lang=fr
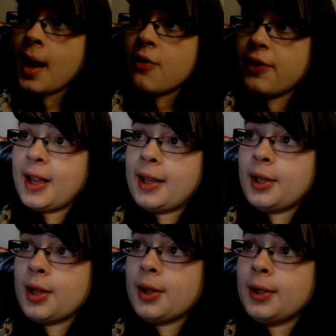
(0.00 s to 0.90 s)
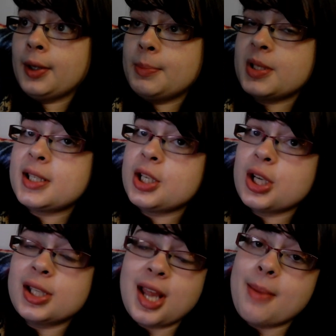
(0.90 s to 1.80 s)
Fait que, euh, puis si
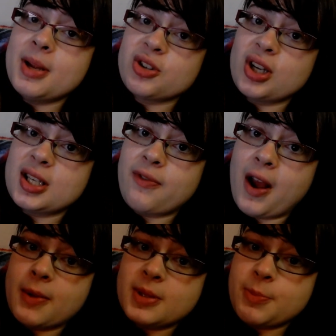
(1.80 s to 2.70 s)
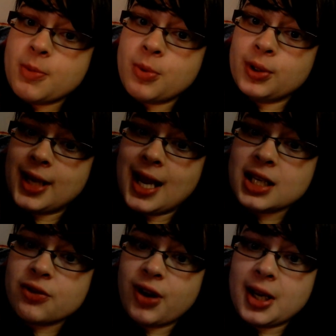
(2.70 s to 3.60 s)
j'ai le temps, ben, je vais essayer de faire un petit peu de
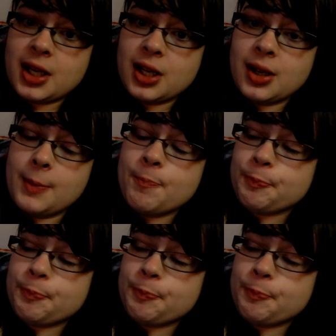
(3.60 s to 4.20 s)
montage. Fait que,